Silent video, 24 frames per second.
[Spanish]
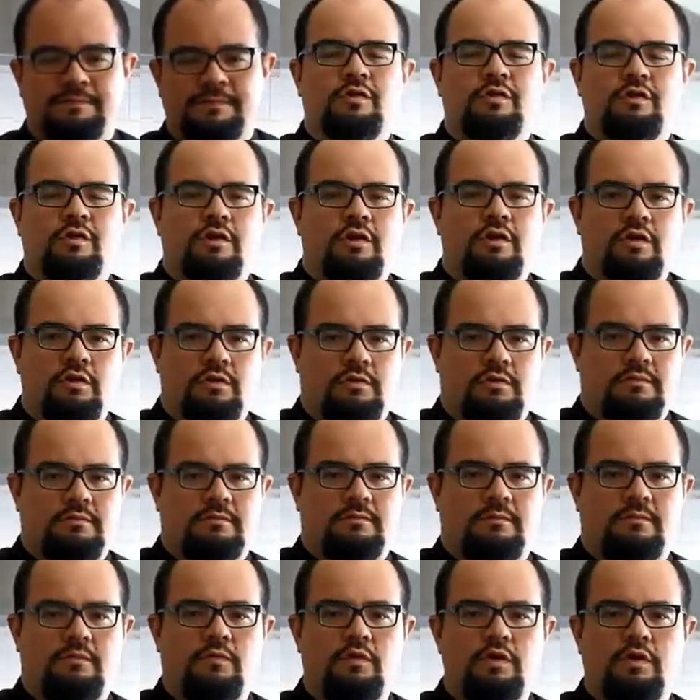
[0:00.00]
Otro error
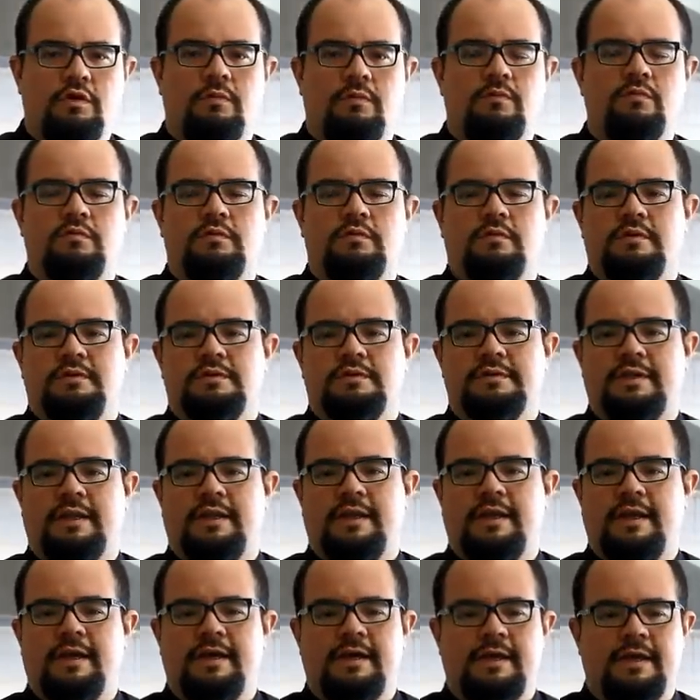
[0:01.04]
muy común
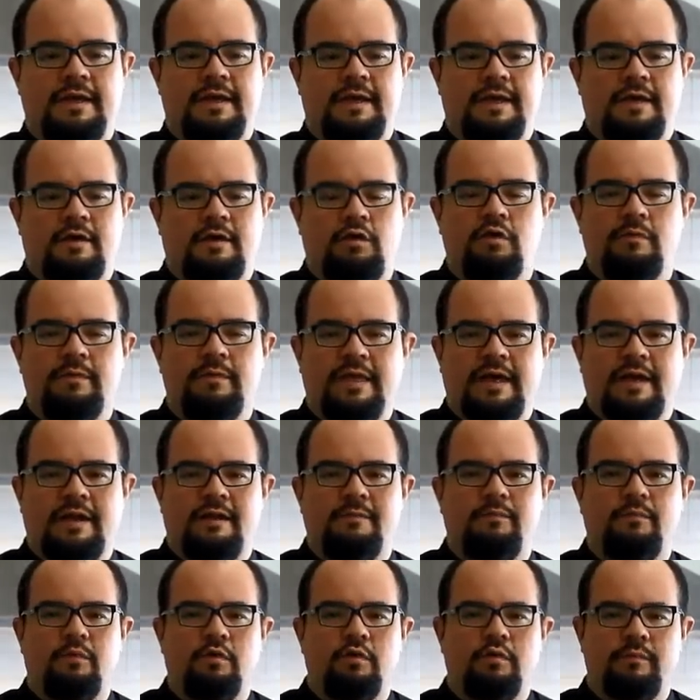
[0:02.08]
sería eh, olvidar
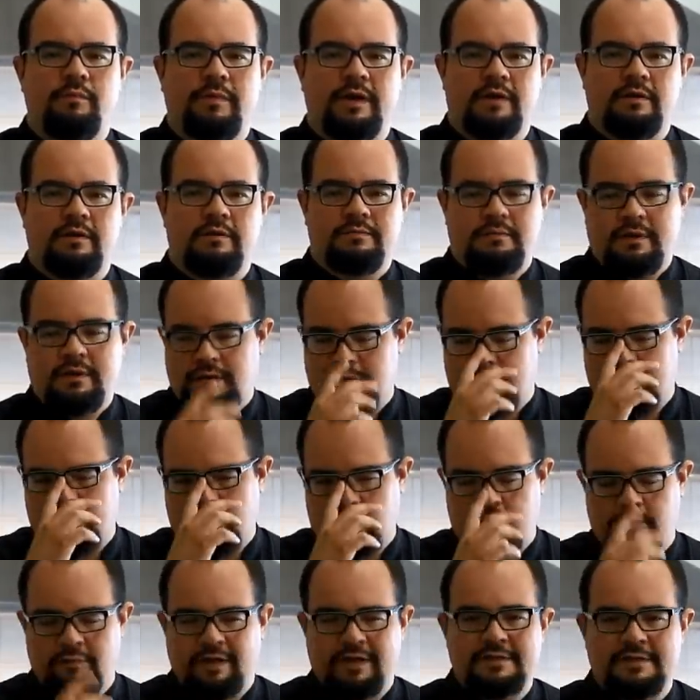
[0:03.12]
el volumen, ¿no? El
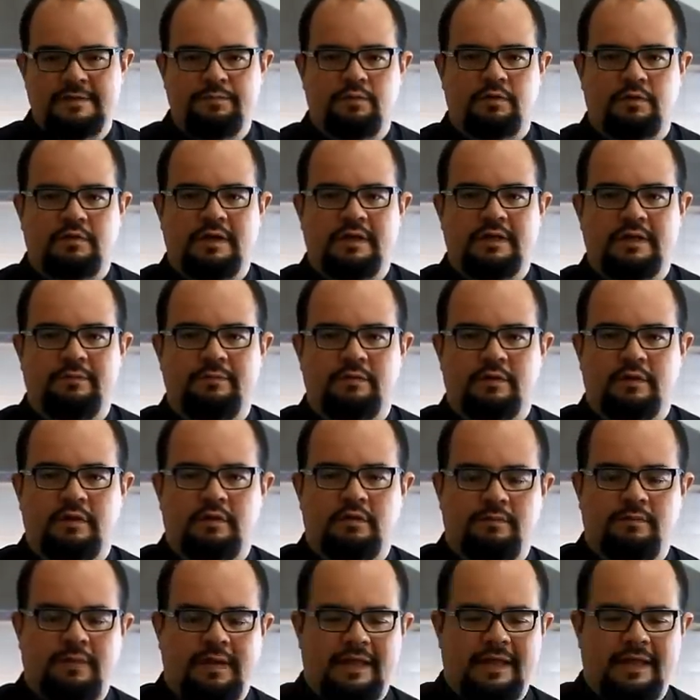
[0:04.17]
volumen es importante porque
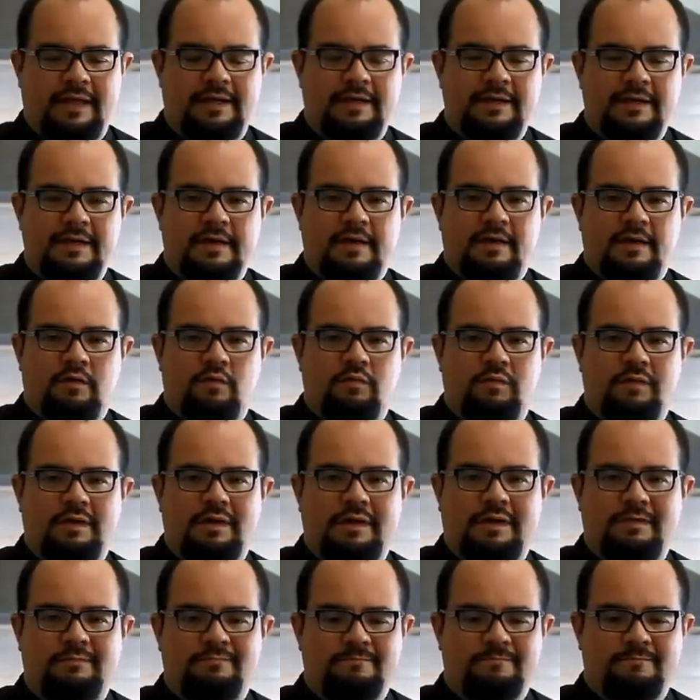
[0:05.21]
nos va a dar,
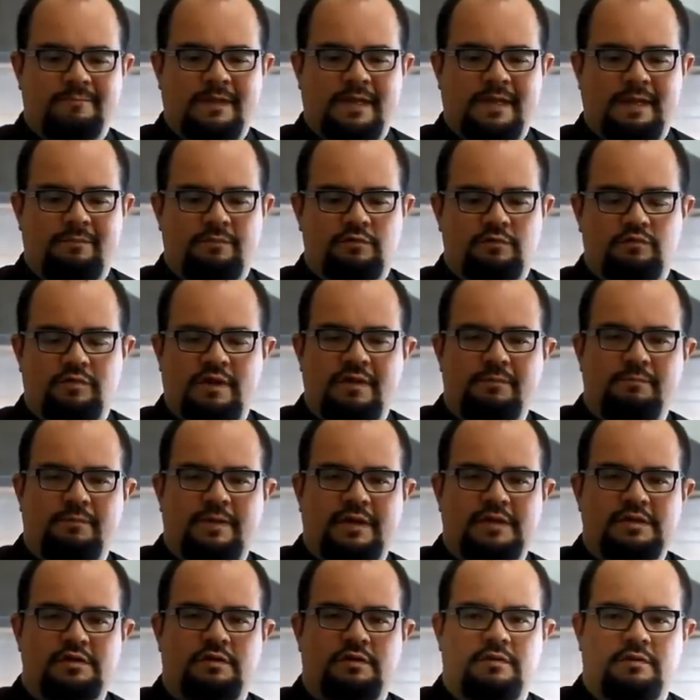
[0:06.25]
un, digamos, una
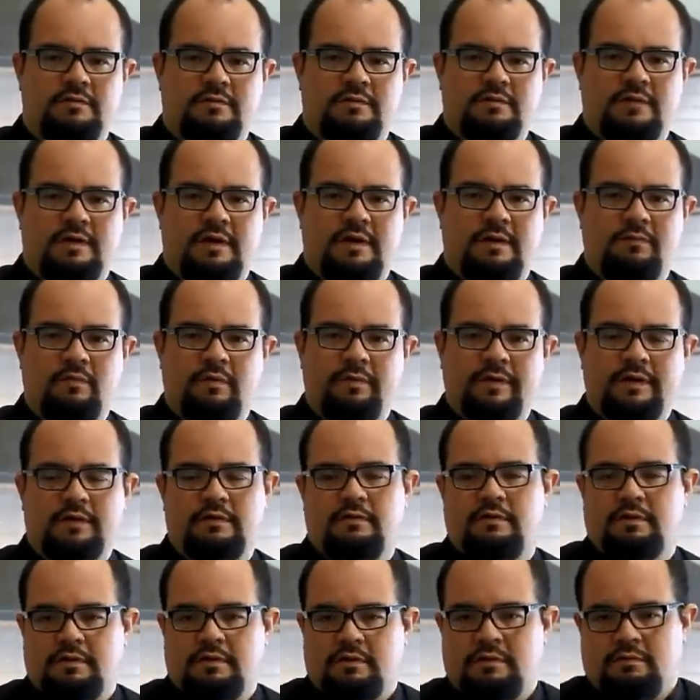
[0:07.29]
impresión al
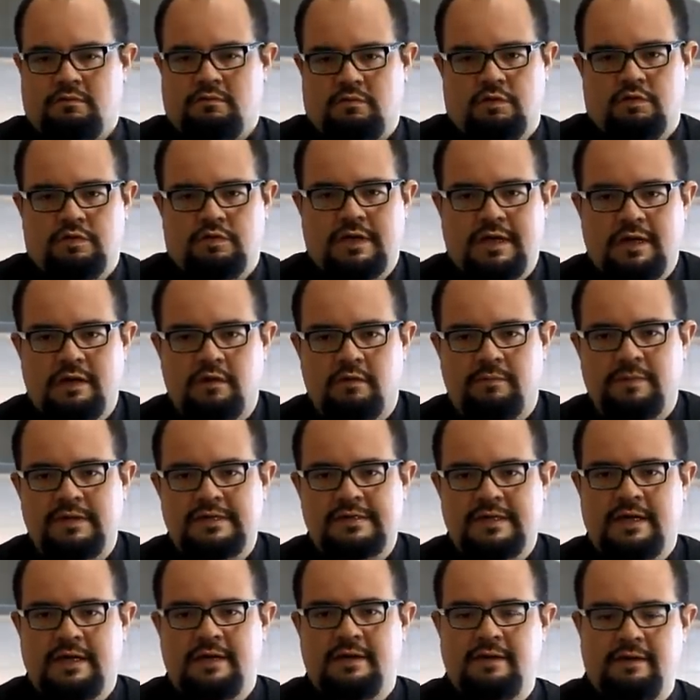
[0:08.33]
momento de, cuando llega el
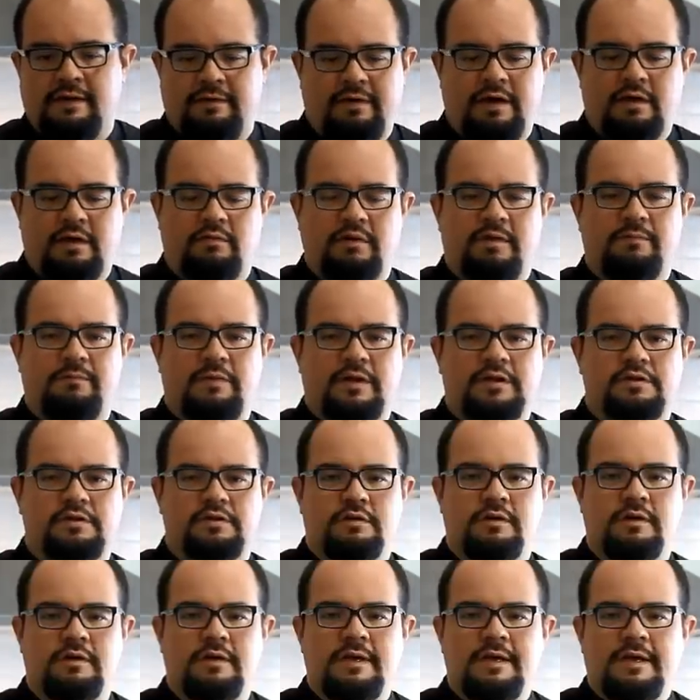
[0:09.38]
comensal, le va a dar una
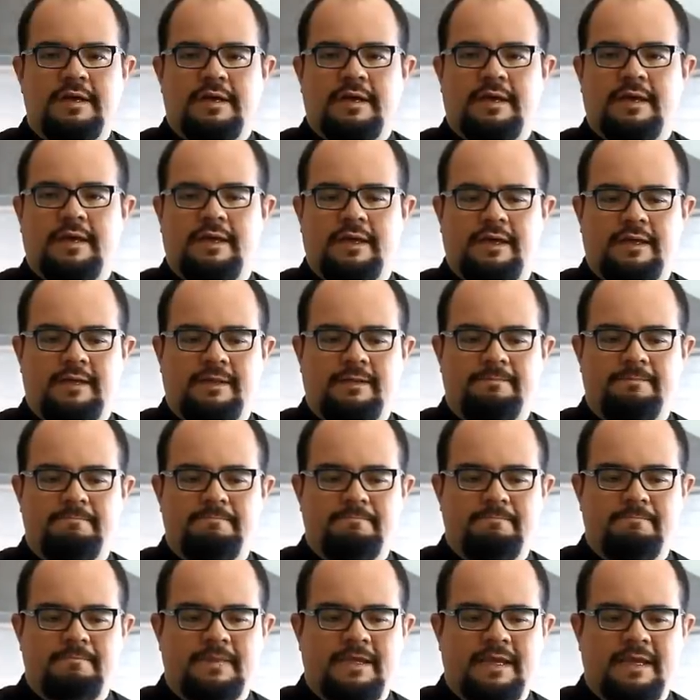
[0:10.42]
impresión,
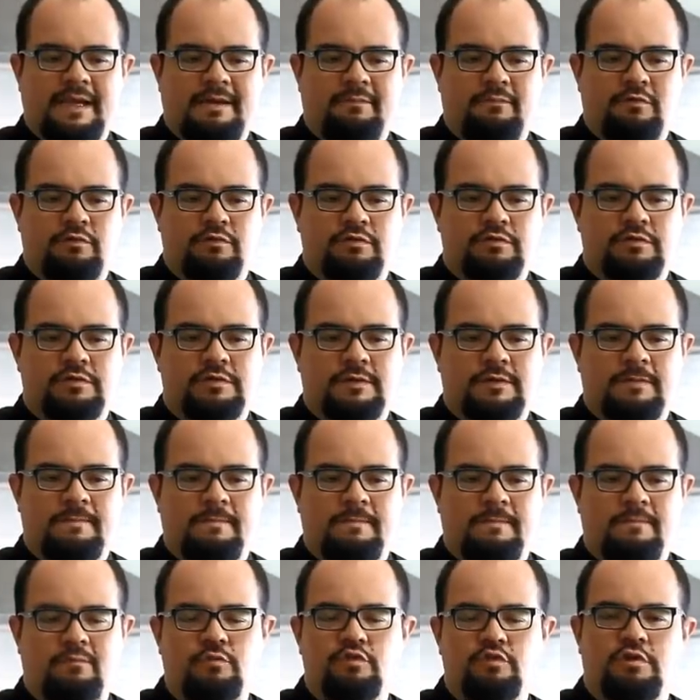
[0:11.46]
eh, digamos,
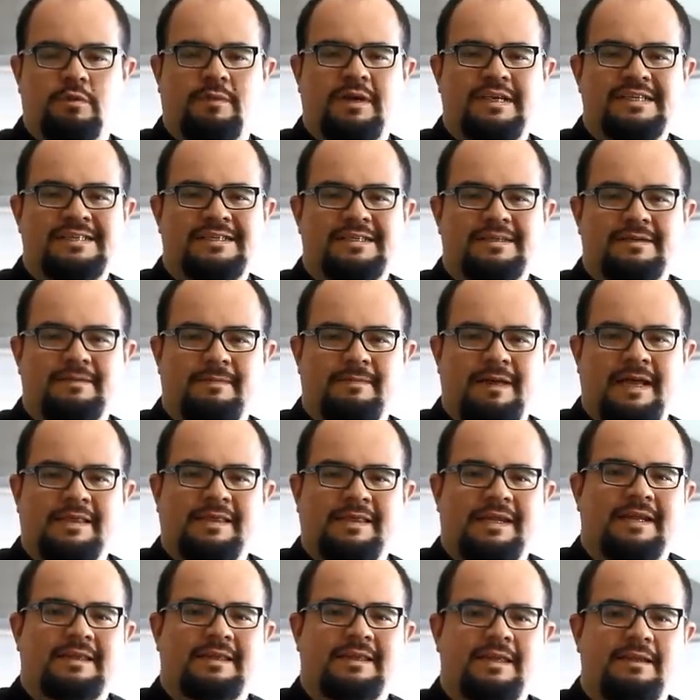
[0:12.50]
mucho más
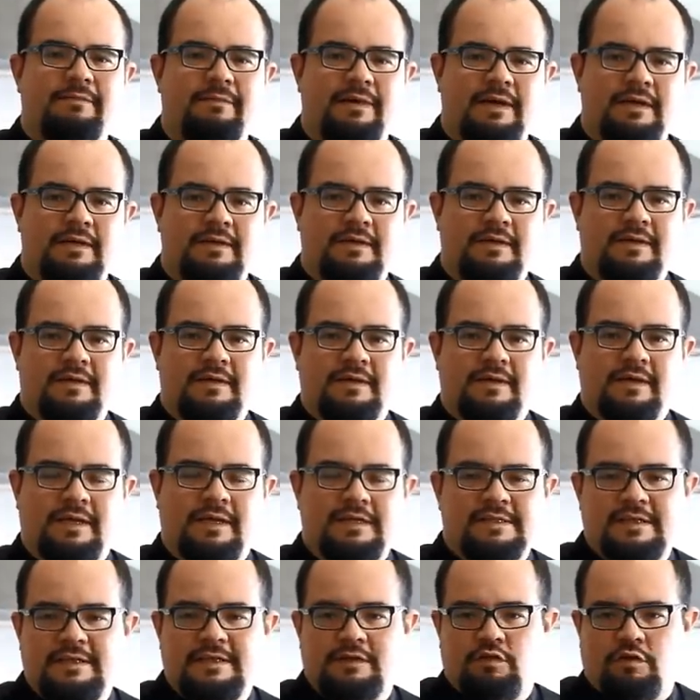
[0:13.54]
atractiva
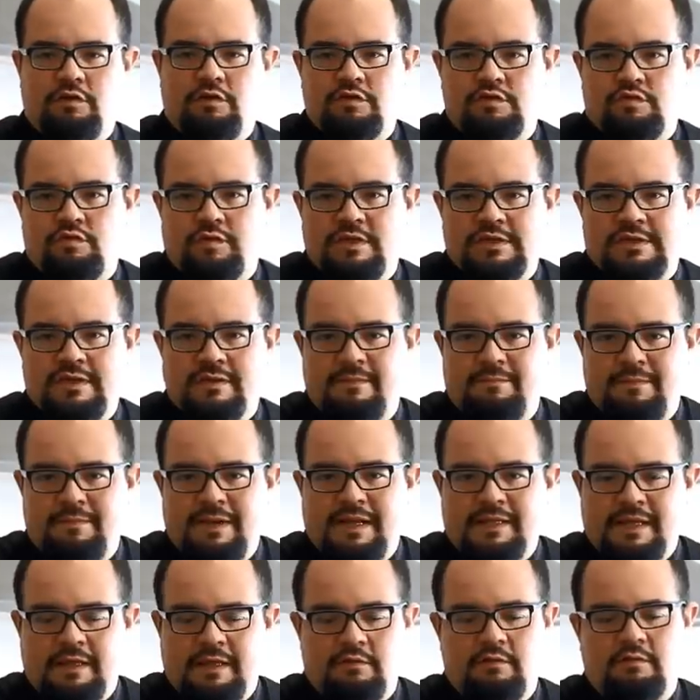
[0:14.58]
que si todo estuviese
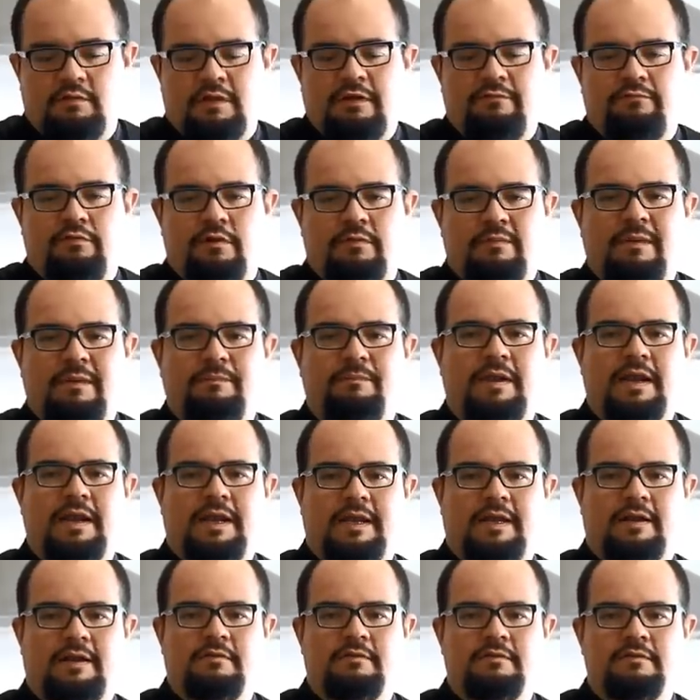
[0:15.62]
emplatado de una forma
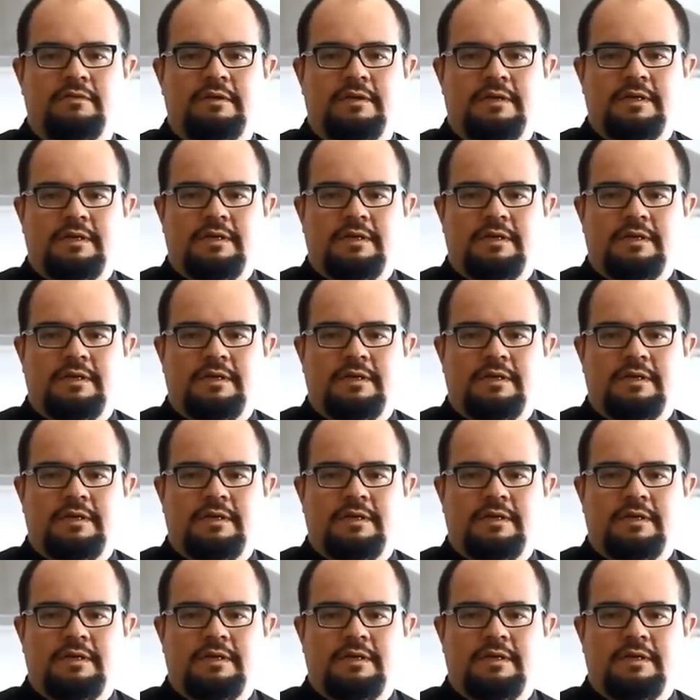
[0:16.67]
plana, ¿no?